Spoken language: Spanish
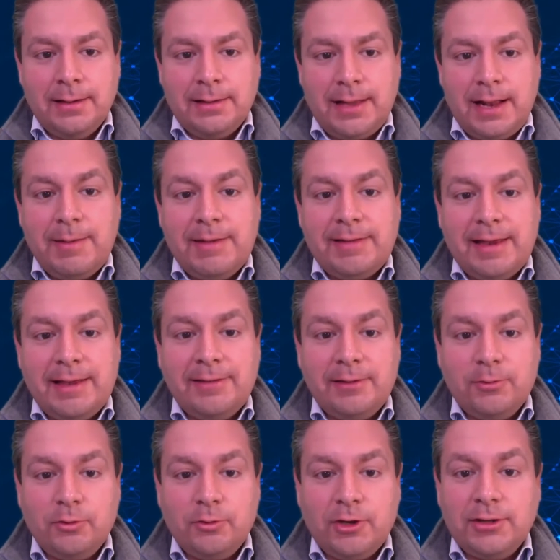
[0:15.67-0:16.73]
Tal vez hayas
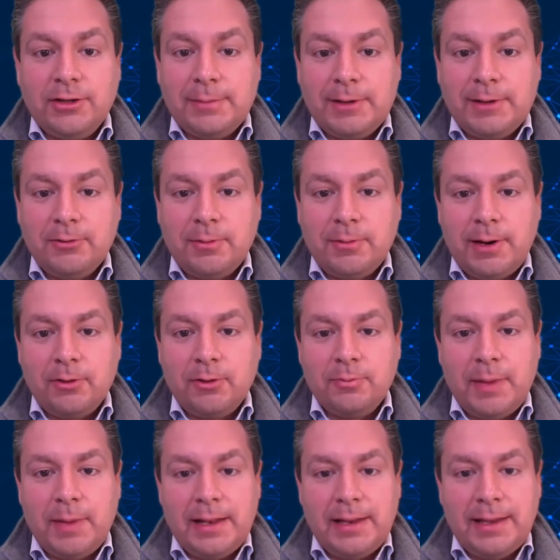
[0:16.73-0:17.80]
escuchado también sobre los
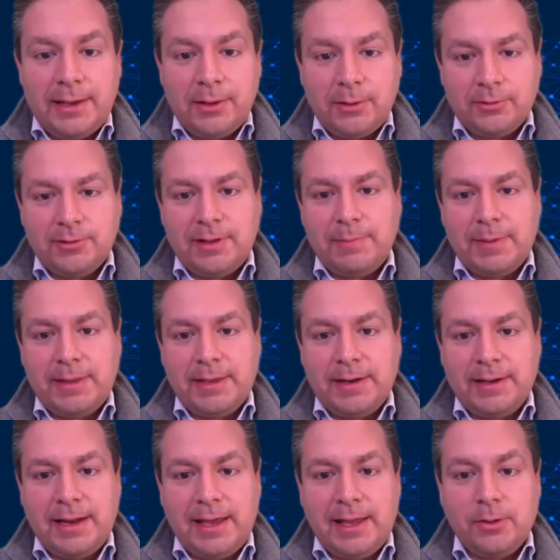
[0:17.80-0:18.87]
peligros de
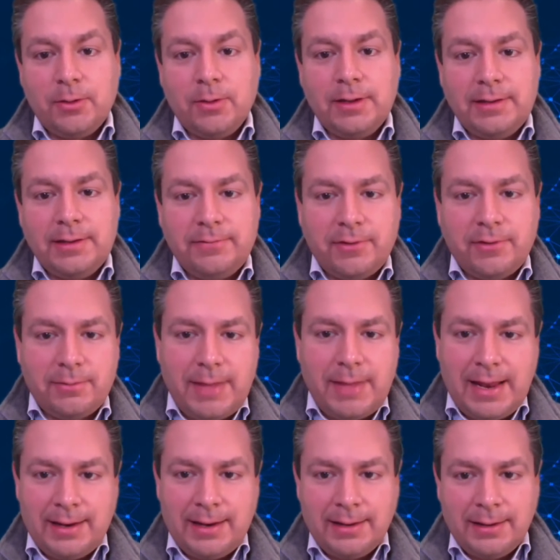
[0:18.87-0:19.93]
pedir crédito
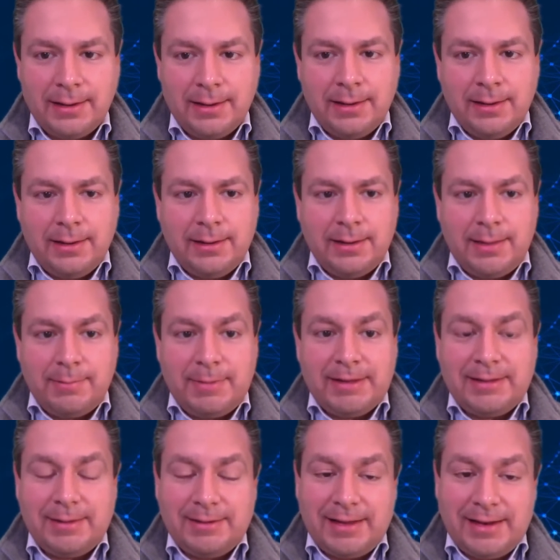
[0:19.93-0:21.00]
informal, que además
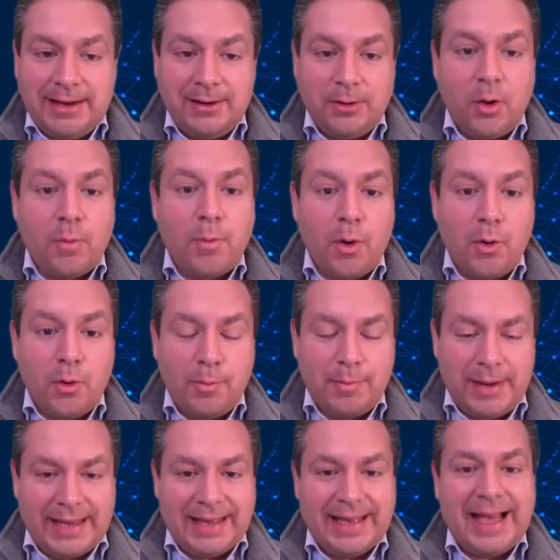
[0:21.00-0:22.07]
te va a salir como
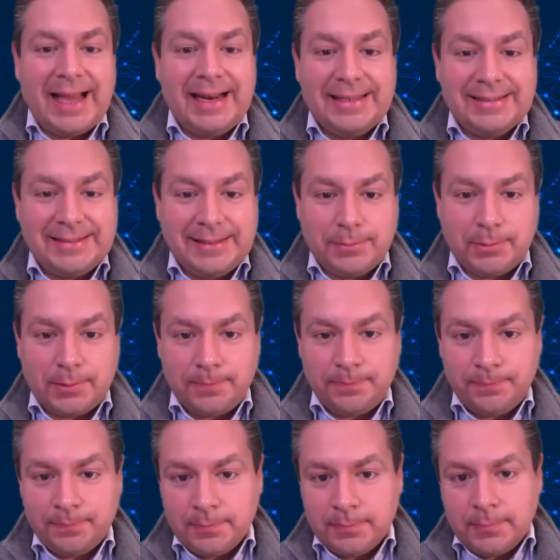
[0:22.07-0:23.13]
lumbre, carísimo.
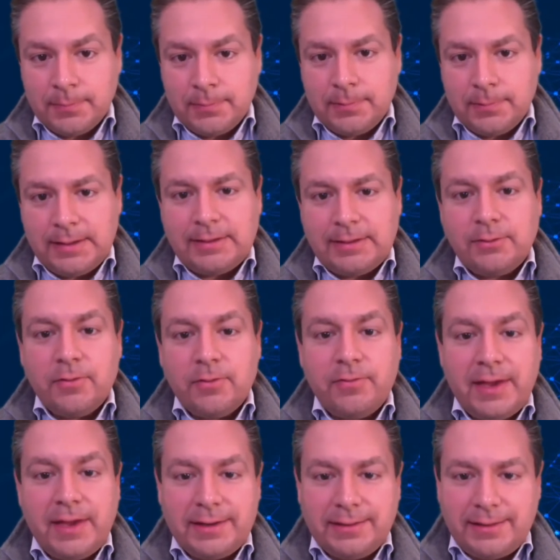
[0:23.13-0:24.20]
Estas
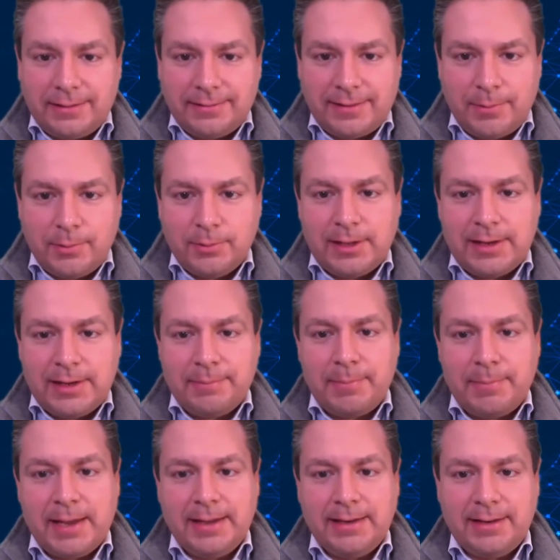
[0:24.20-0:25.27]
ofertas abundan en
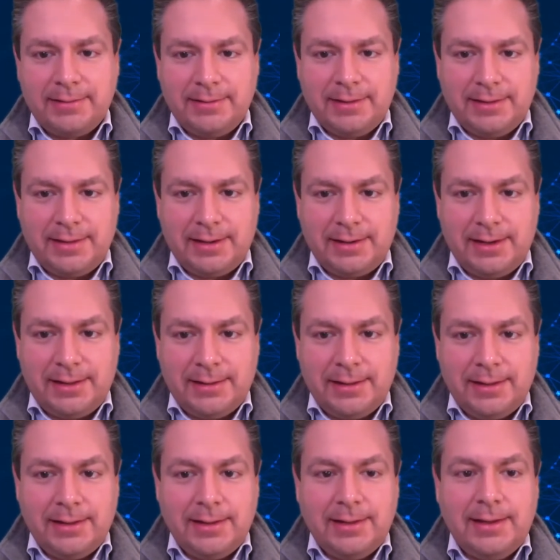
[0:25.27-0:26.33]
páginas de Internet
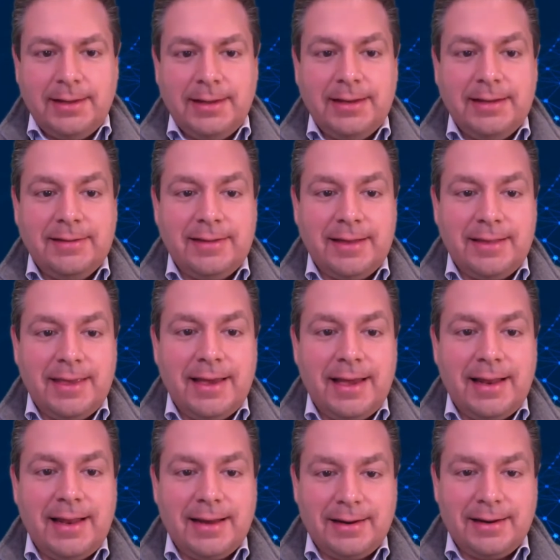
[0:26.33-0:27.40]
y ni se diga
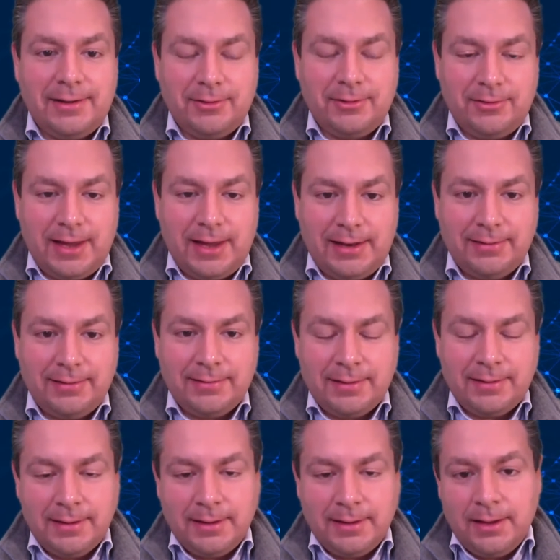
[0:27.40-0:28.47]
en las redes sociales.
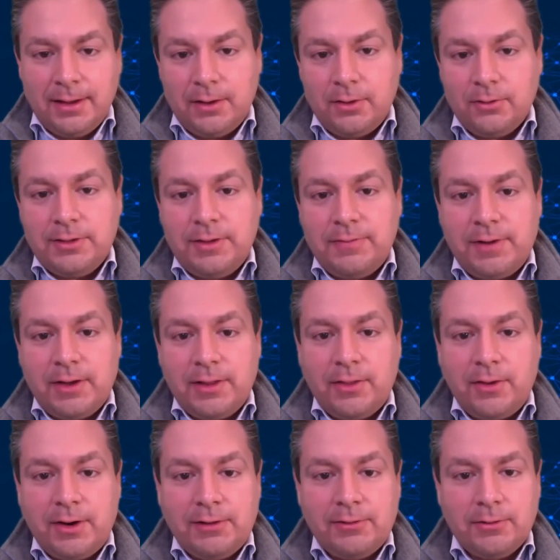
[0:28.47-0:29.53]
Los
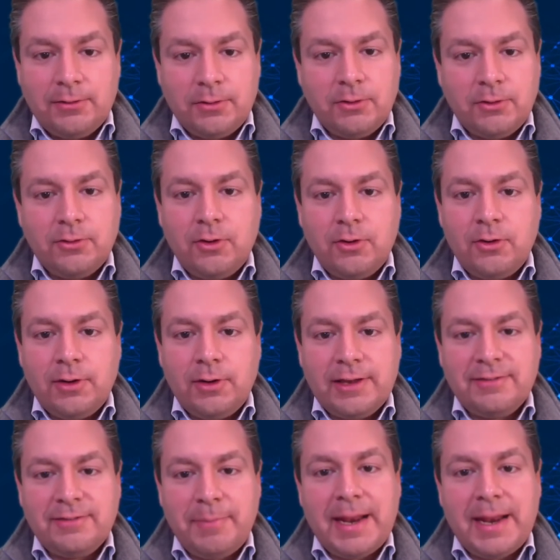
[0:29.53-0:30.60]
defraudadores no solo
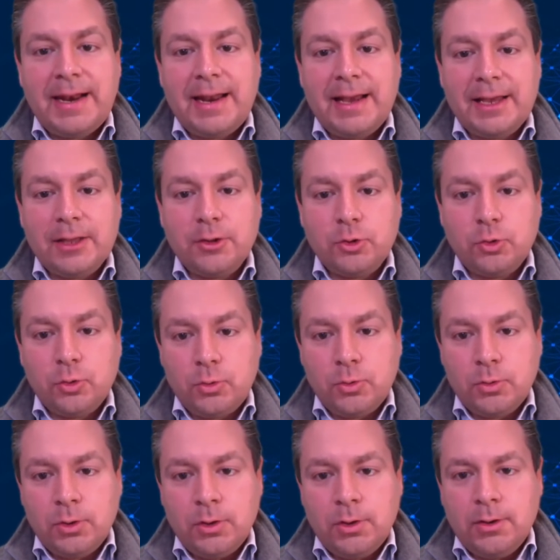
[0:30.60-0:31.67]
esperan a que
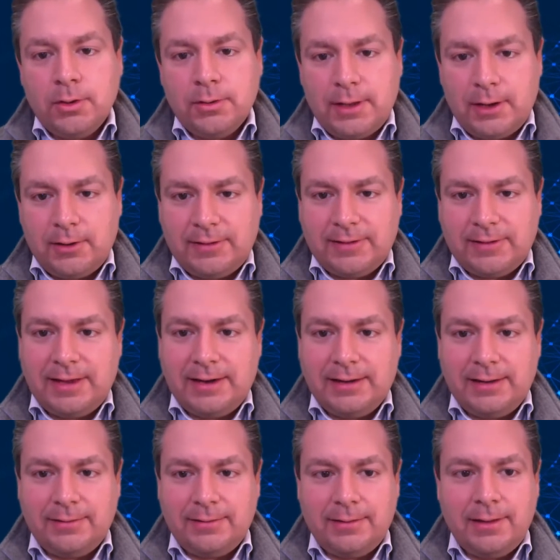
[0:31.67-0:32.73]
tú te los
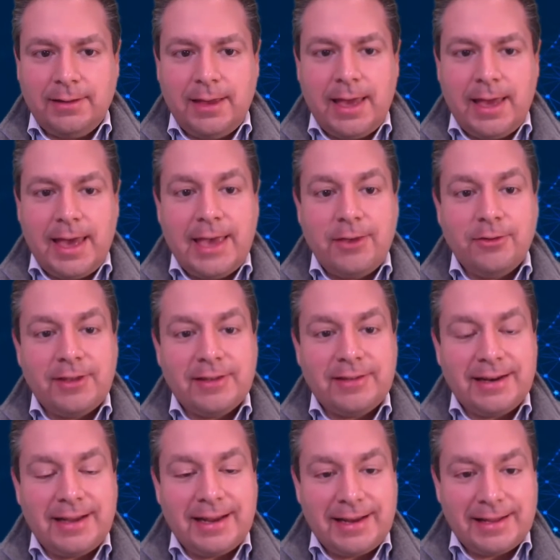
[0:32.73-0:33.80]
acerques, ellos se
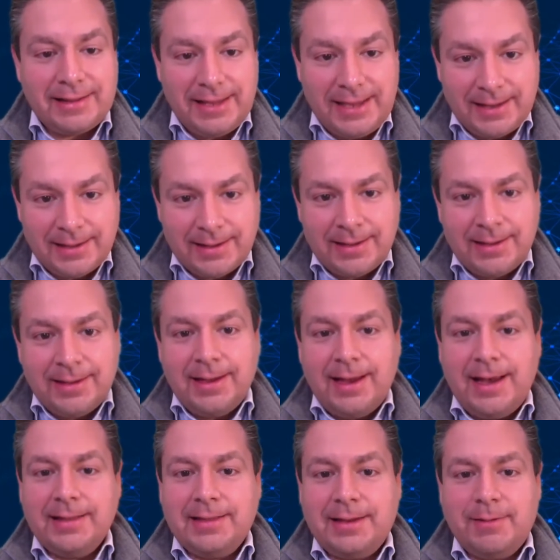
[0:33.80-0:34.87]
acercan a ti
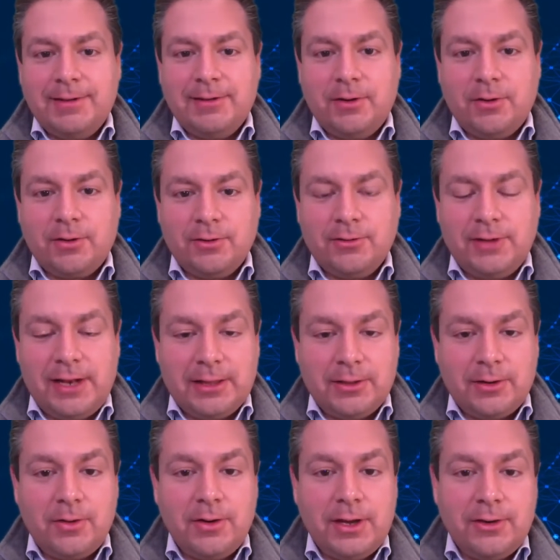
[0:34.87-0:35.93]
a través de correos
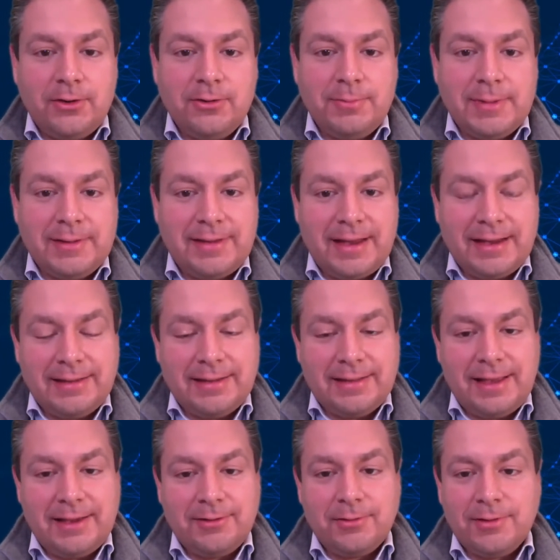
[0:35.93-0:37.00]
electrónicos, mensajes de
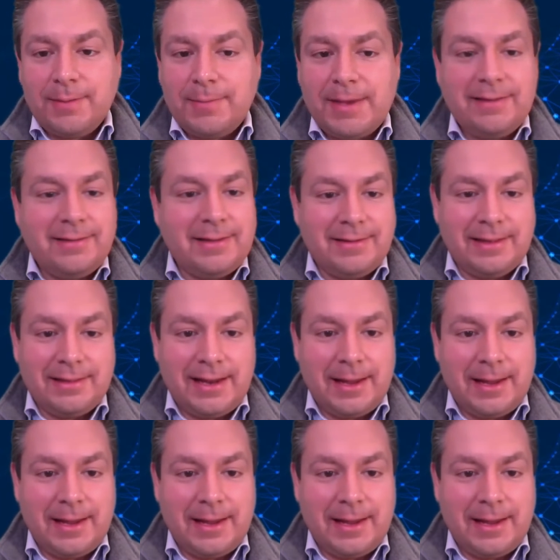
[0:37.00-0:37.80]
texto, llamadas, etc.